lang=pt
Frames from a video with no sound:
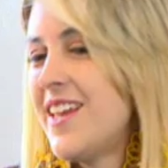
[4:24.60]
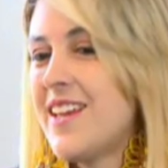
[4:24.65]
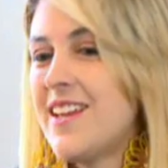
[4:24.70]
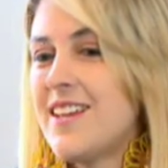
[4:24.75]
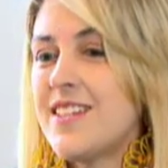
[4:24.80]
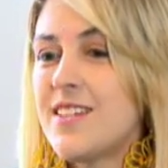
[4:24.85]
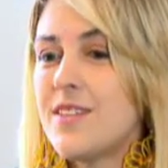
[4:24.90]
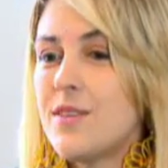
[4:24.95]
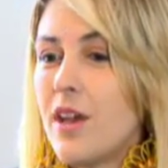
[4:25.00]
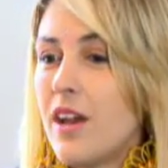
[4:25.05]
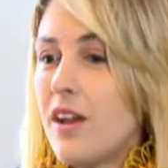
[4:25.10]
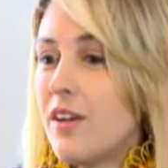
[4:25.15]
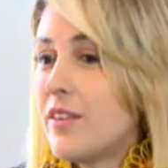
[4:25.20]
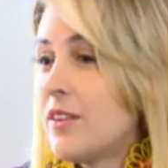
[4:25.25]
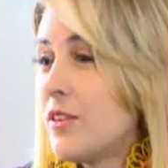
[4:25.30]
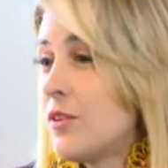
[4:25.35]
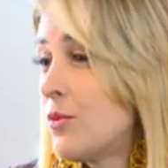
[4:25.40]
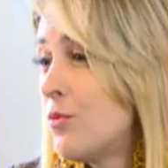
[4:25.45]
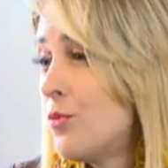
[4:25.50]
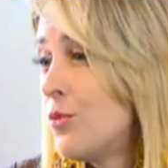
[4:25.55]
E eles
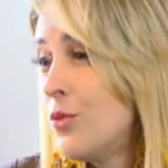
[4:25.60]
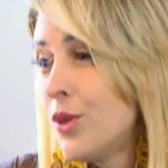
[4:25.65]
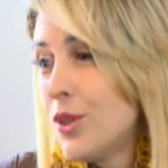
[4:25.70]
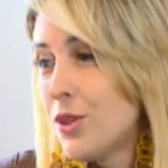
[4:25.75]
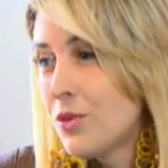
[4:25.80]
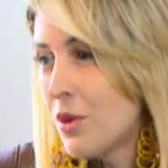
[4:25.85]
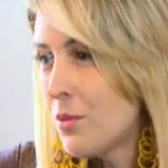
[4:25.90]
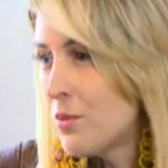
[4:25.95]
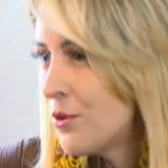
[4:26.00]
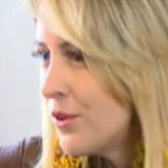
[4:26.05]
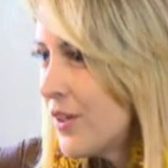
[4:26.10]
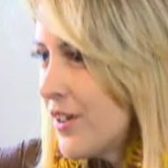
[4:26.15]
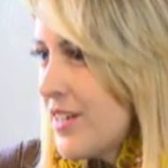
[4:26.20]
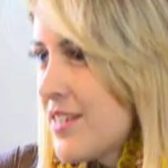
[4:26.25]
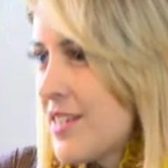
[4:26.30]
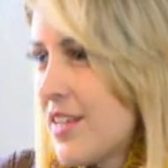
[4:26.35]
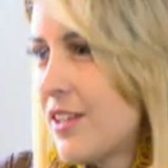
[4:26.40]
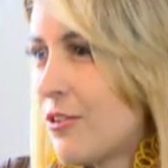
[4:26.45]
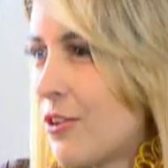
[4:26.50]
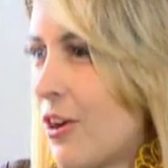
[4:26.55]
dão muito amor,
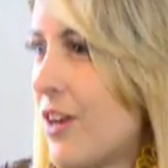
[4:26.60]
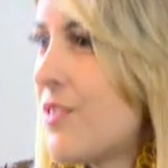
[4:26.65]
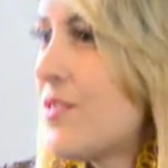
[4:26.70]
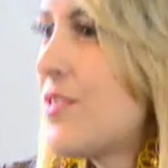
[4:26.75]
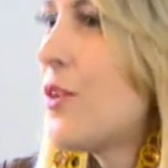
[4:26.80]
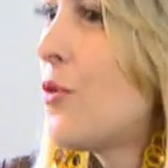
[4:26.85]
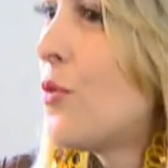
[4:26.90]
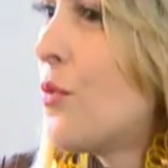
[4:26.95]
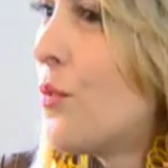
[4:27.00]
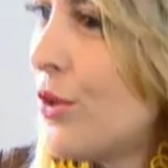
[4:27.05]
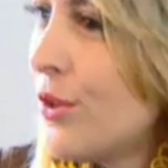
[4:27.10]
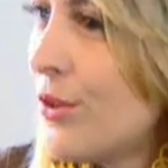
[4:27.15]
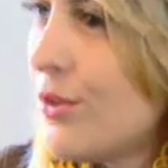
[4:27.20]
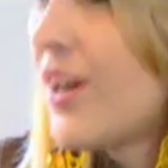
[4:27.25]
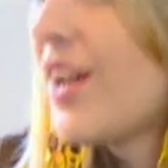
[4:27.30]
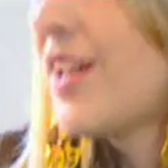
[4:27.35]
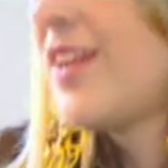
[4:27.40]
eles retornam assim com muito